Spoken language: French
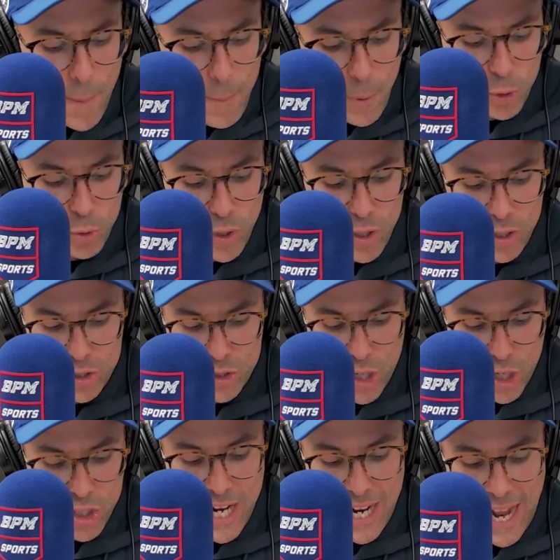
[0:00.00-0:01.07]
pour toi, là,
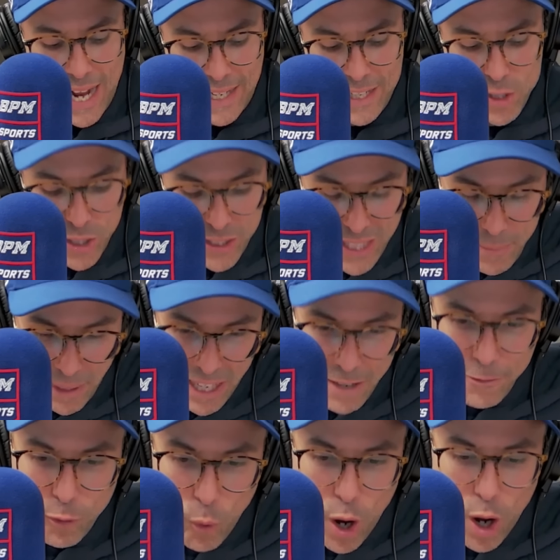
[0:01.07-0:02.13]
Georges Larac, est-ce que tu aimerais
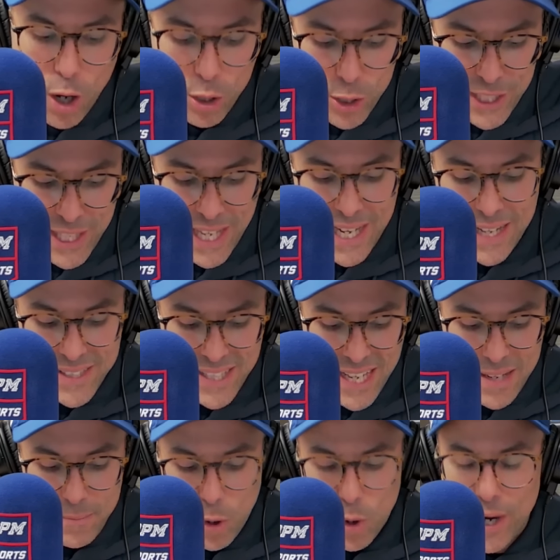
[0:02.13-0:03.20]
voir le Canadien
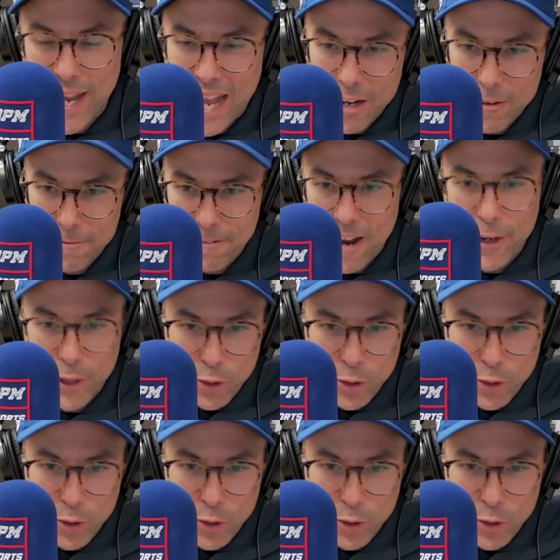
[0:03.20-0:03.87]
de Montréal faire